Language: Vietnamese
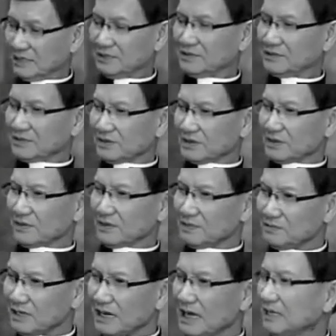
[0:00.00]
đấy
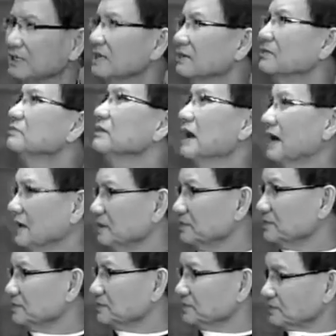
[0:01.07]
thế mới lạ tức là phép lạ đó
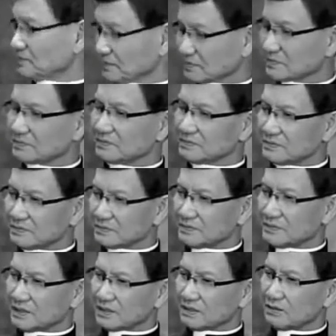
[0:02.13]
à, à.
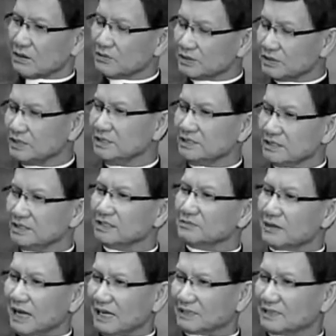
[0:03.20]
Không, ông ấy 99
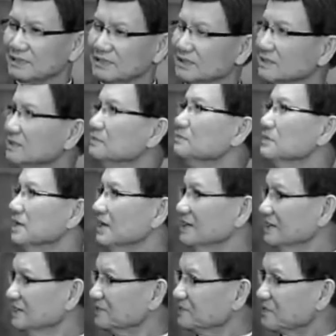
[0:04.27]
chắc bà chắc chừng 90
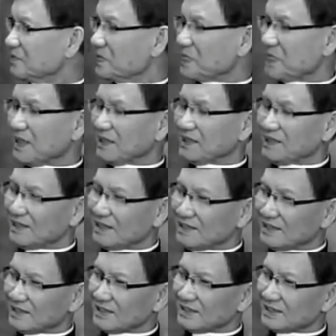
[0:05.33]
à. Vâng.
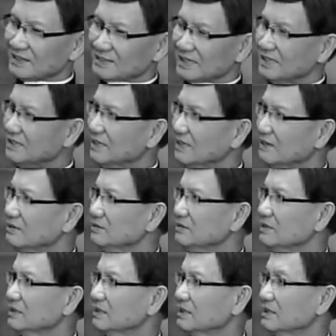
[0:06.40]
thì sinh ra
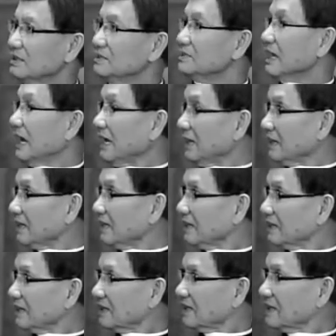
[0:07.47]
ông gọi Isaac
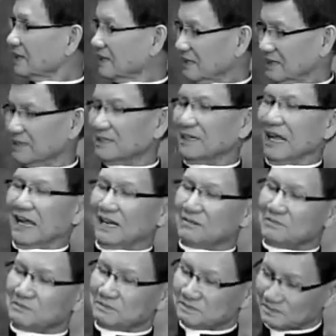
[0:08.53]
à. lạ
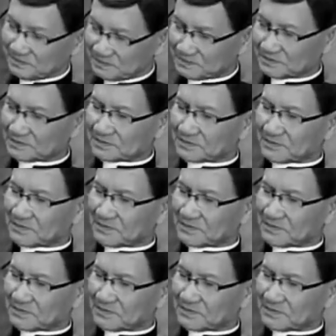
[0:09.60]
lắm ừ.